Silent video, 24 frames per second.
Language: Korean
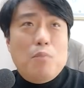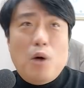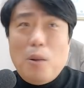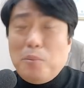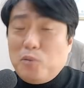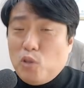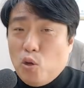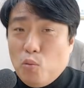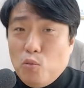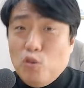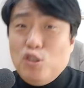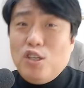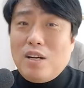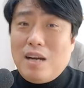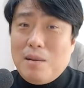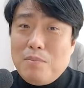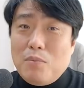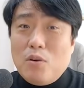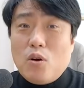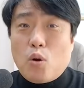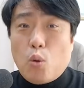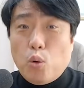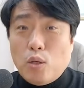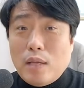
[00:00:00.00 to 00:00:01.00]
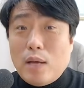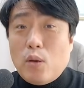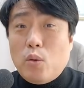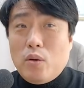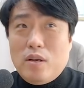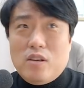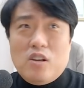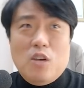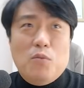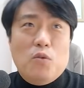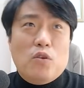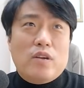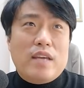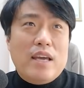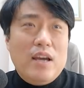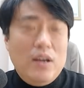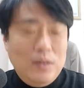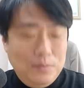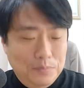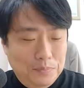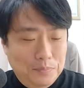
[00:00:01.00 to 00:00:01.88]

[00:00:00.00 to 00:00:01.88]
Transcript: 법 조문을 한번 그대로 읽어볼게요.